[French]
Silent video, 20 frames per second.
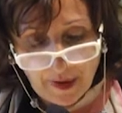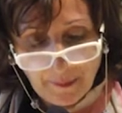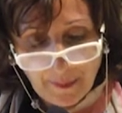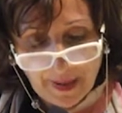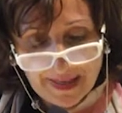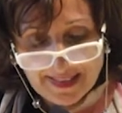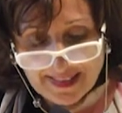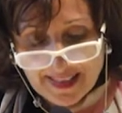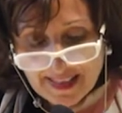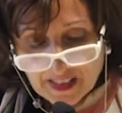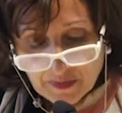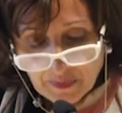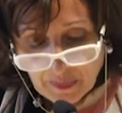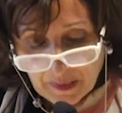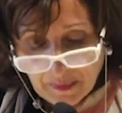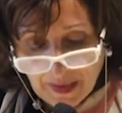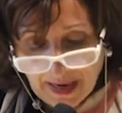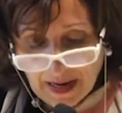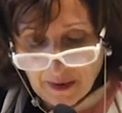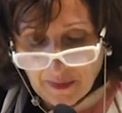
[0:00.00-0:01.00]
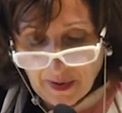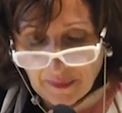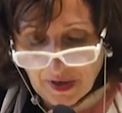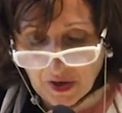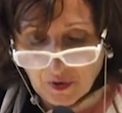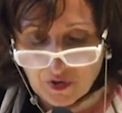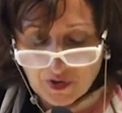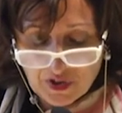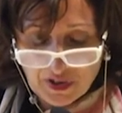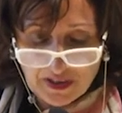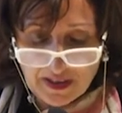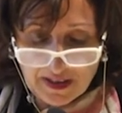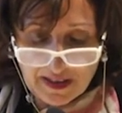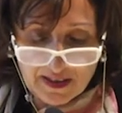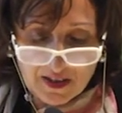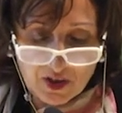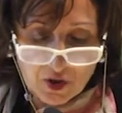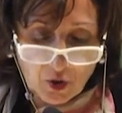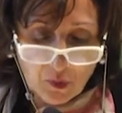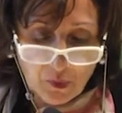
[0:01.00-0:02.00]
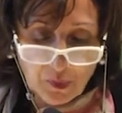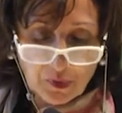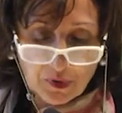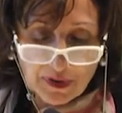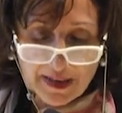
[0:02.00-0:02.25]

pas exprimer la même considération pour